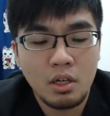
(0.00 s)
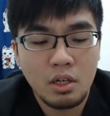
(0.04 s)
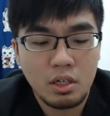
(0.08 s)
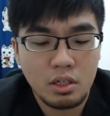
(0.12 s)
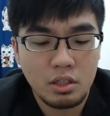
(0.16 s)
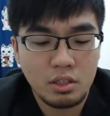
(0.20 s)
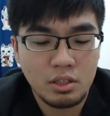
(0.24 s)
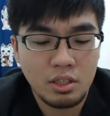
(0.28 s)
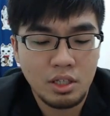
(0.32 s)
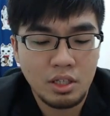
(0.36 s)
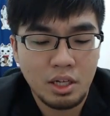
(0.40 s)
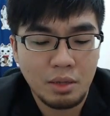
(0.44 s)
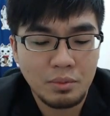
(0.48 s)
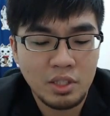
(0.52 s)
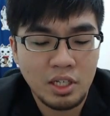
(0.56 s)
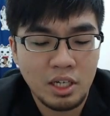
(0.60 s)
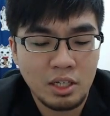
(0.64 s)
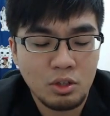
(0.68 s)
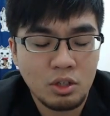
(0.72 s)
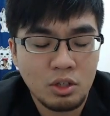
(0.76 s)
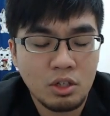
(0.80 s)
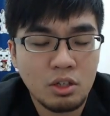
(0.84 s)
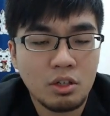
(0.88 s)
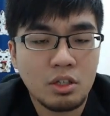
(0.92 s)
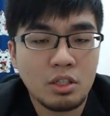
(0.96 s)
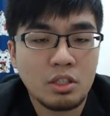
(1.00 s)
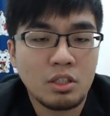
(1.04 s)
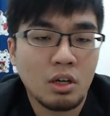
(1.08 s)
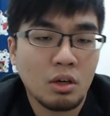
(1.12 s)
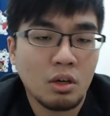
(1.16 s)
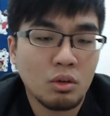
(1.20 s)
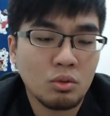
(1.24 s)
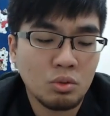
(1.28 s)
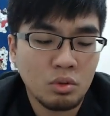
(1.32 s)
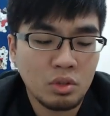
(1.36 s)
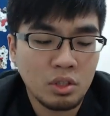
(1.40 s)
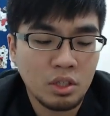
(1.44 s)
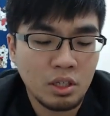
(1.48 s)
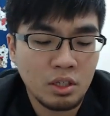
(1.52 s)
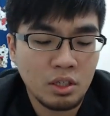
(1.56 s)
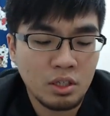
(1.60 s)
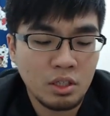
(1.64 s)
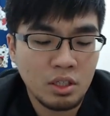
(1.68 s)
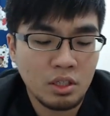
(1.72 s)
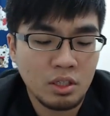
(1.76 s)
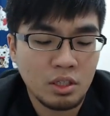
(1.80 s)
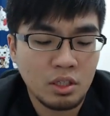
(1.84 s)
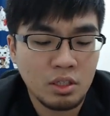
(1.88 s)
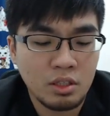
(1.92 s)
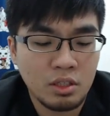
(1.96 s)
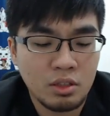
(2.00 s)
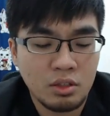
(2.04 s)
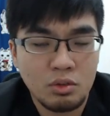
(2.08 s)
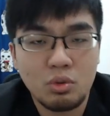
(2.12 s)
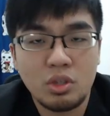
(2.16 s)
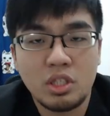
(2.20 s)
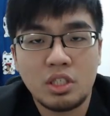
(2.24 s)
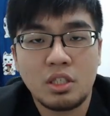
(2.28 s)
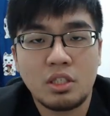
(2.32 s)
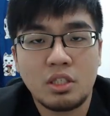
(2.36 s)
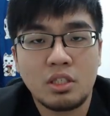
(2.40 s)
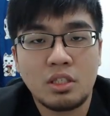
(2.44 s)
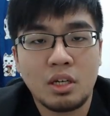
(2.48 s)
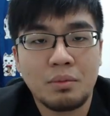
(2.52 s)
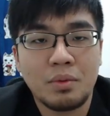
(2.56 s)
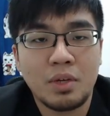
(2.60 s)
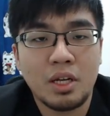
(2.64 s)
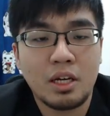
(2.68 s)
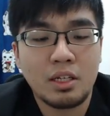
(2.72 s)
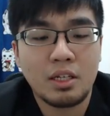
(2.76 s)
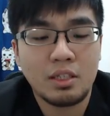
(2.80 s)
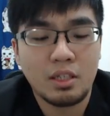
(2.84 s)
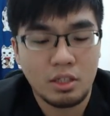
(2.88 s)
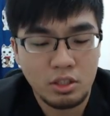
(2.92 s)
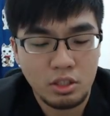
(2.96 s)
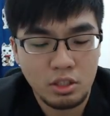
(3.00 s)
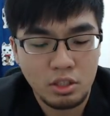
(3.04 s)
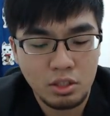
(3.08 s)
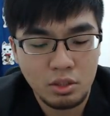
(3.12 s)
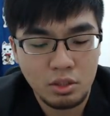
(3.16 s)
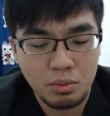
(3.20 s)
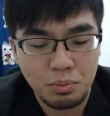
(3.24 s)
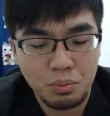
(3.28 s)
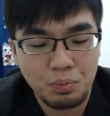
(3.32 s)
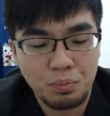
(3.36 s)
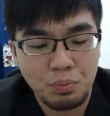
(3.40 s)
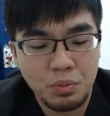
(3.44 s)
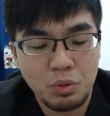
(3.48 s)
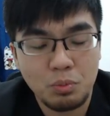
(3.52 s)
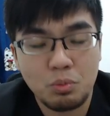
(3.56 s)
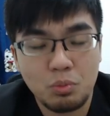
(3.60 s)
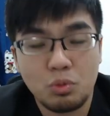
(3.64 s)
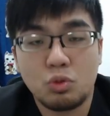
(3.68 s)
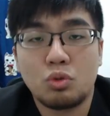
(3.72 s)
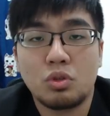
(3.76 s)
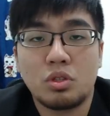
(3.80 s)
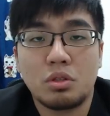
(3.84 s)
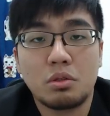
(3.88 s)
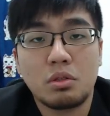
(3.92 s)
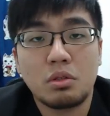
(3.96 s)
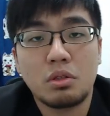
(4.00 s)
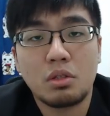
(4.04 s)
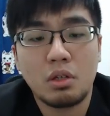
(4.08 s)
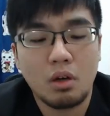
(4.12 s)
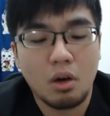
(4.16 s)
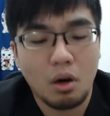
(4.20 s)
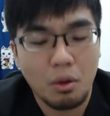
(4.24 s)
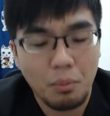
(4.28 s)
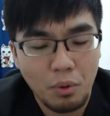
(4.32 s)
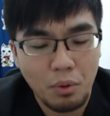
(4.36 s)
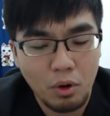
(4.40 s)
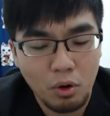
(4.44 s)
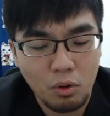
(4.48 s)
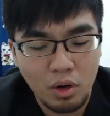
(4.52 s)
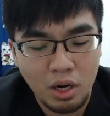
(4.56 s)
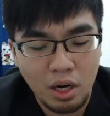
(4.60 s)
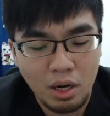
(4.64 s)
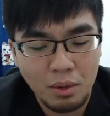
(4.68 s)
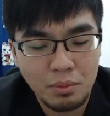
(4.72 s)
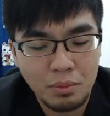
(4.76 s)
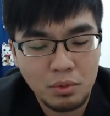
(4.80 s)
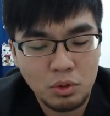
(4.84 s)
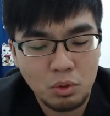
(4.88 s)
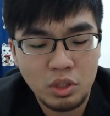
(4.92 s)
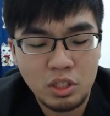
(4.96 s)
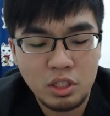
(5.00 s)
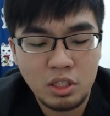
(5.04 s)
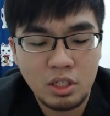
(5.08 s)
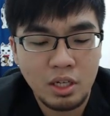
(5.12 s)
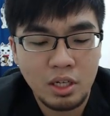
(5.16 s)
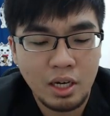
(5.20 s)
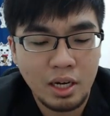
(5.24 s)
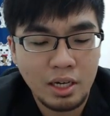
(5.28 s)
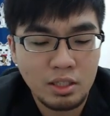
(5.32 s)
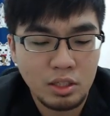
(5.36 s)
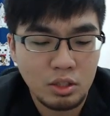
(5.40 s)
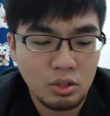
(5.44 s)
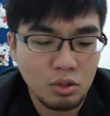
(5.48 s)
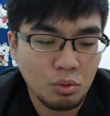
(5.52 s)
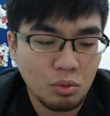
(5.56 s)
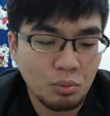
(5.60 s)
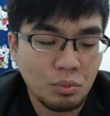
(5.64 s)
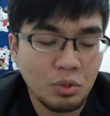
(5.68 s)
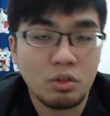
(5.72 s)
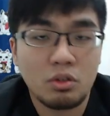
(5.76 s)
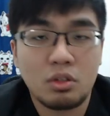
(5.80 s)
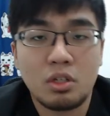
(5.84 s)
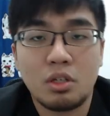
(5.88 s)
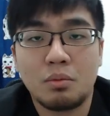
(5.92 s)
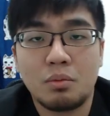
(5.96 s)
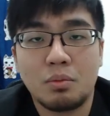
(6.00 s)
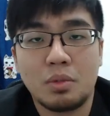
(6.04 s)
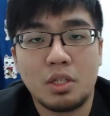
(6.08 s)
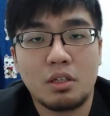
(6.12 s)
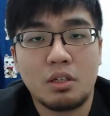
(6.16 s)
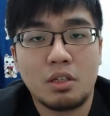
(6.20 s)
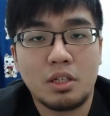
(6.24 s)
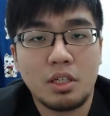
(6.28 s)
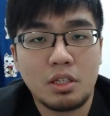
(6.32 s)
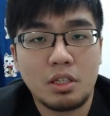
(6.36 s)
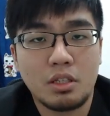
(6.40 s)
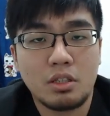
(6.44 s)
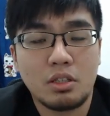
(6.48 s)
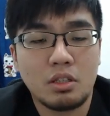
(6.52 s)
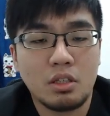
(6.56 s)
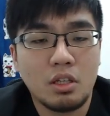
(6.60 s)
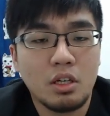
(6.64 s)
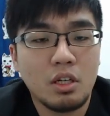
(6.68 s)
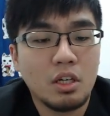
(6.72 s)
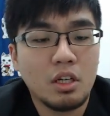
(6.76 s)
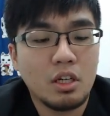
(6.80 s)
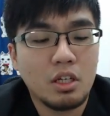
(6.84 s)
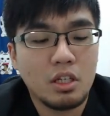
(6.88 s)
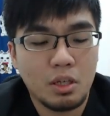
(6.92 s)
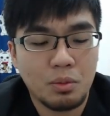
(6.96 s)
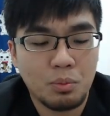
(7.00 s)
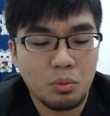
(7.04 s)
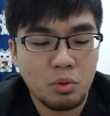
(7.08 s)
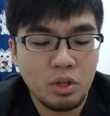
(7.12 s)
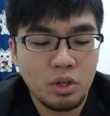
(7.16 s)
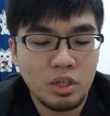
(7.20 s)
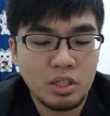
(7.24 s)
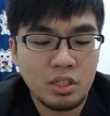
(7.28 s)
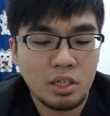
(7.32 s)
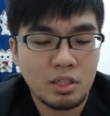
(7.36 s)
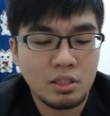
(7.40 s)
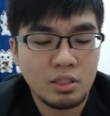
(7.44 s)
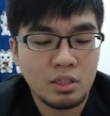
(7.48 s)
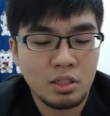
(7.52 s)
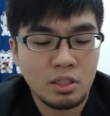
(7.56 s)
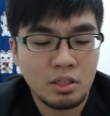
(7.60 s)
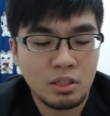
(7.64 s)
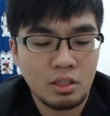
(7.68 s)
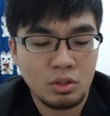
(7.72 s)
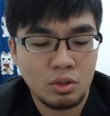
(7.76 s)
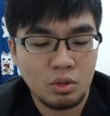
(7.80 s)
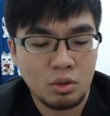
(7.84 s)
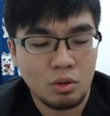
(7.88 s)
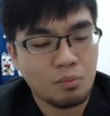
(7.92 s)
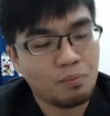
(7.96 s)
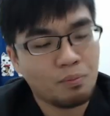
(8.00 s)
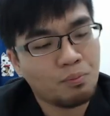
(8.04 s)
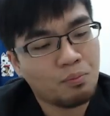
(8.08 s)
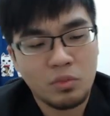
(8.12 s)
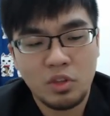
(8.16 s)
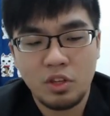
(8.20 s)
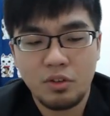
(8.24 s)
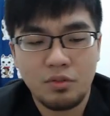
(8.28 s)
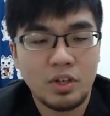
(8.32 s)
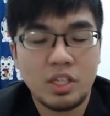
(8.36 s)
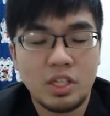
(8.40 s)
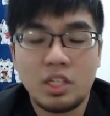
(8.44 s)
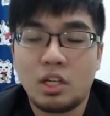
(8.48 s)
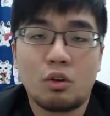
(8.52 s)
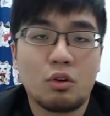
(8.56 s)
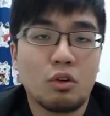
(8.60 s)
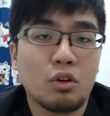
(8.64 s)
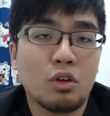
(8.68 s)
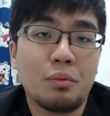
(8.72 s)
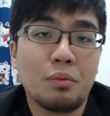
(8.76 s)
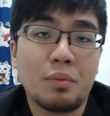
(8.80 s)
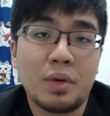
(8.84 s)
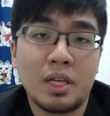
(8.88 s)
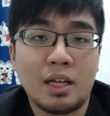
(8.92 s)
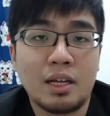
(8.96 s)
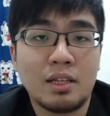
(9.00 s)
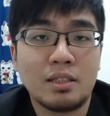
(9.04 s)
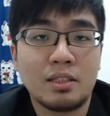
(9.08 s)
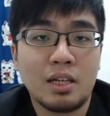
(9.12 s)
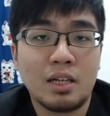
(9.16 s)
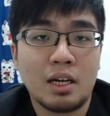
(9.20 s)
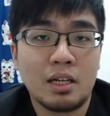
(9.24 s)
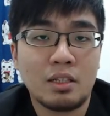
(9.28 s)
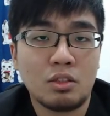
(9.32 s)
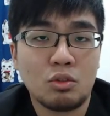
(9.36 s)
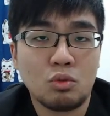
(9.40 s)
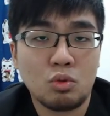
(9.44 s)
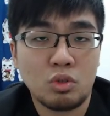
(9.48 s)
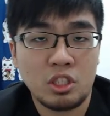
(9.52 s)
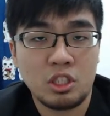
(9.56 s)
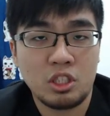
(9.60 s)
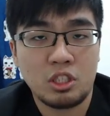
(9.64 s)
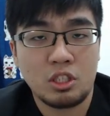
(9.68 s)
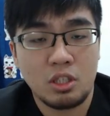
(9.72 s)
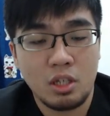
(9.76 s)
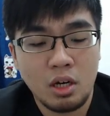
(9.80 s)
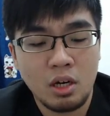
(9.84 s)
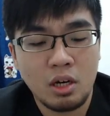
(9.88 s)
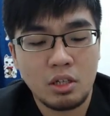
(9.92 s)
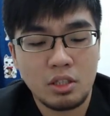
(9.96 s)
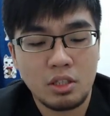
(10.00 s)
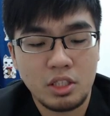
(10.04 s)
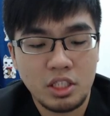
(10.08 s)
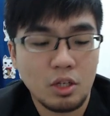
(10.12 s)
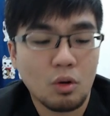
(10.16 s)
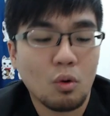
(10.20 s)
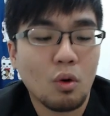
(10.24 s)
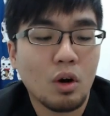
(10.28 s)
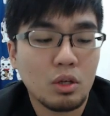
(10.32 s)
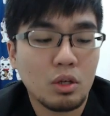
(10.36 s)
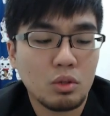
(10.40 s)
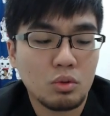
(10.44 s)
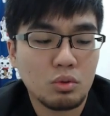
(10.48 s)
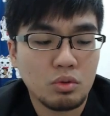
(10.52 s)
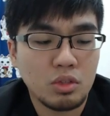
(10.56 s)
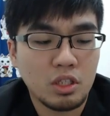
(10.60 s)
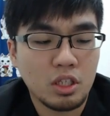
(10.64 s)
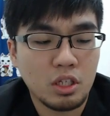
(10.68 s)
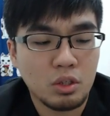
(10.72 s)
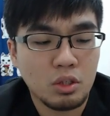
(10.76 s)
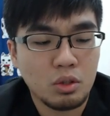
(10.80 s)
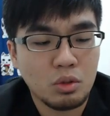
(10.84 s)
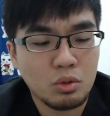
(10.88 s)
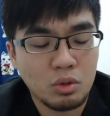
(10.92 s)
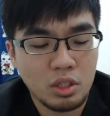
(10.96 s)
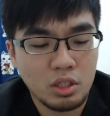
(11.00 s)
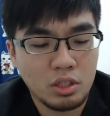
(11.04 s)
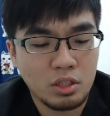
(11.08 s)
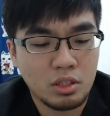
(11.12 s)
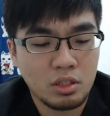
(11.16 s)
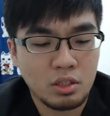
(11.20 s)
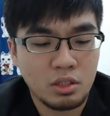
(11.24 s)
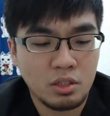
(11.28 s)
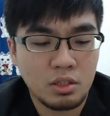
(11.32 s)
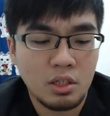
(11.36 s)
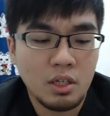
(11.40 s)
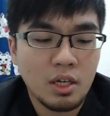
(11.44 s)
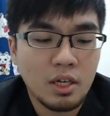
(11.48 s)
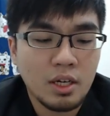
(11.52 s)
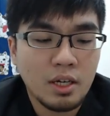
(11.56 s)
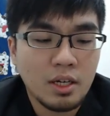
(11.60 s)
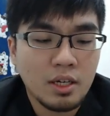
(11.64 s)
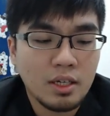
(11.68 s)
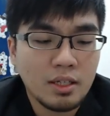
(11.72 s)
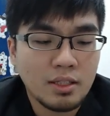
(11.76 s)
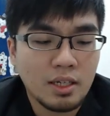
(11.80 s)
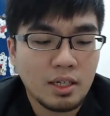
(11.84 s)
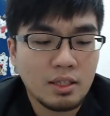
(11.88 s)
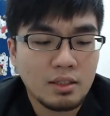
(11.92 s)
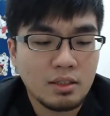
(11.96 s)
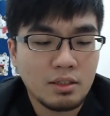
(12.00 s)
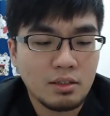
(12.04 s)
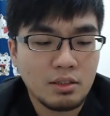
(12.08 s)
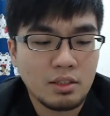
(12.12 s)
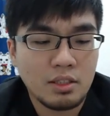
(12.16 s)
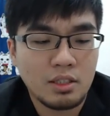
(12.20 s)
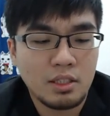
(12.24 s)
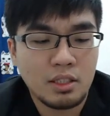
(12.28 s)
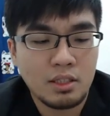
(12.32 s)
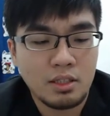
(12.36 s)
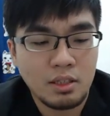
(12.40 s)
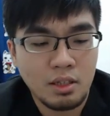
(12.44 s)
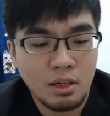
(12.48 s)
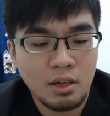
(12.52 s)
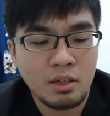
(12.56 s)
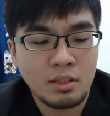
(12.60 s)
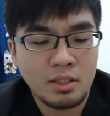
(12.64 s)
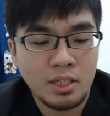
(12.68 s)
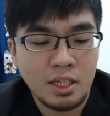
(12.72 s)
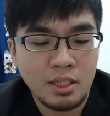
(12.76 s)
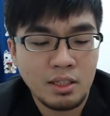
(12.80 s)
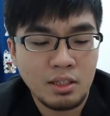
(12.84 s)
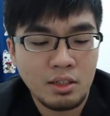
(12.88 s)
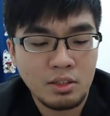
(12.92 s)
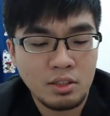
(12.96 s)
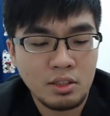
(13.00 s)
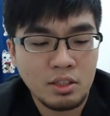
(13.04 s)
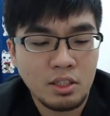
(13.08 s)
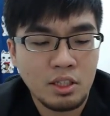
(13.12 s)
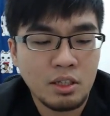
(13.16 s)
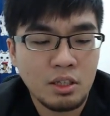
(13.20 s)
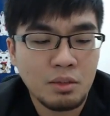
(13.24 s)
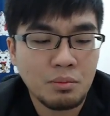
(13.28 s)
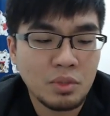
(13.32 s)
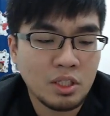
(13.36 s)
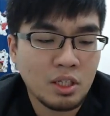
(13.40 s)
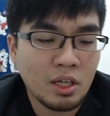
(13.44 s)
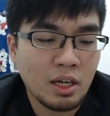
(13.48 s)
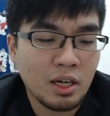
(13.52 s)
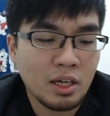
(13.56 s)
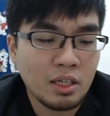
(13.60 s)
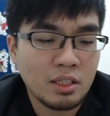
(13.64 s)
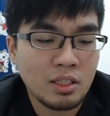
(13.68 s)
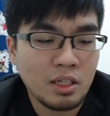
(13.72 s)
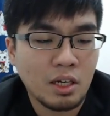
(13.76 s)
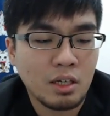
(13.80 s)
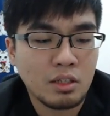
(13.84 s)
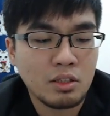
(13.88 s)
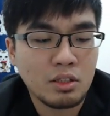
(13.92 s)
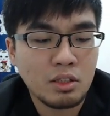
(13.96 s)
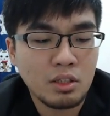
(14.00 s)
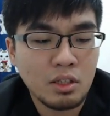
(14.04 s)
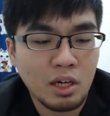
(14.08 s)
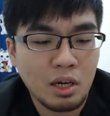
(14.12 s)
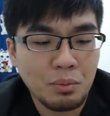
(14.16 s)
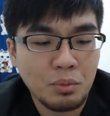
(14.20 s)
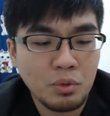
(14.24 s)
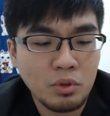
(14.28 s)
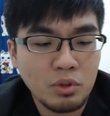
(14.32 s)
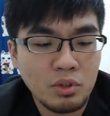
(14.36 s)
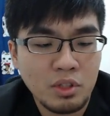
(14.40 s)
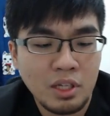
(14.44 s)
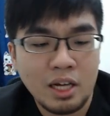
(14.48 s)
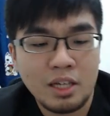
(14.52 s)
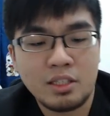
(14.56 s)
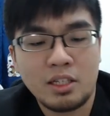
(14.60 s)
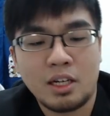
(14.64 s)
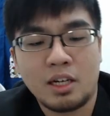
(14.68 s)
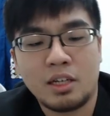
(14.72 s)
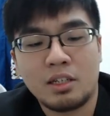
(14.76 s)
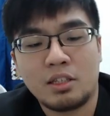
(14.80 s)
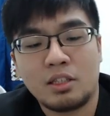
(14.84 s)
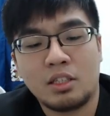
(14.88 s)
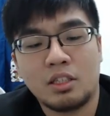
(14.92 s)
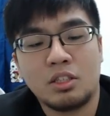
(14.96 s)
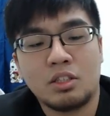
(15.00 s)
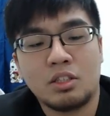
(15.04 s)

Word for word: 可是他们在个人操作能力跟对线上面来讲，其实并不逊色哦，包括他们对线来讲都没有特别的劣势，也不会产生那种。非常容易被单杀的呃情况出现，所以其实在这四呃在这四天的比赛来讲，卡布拿下了第一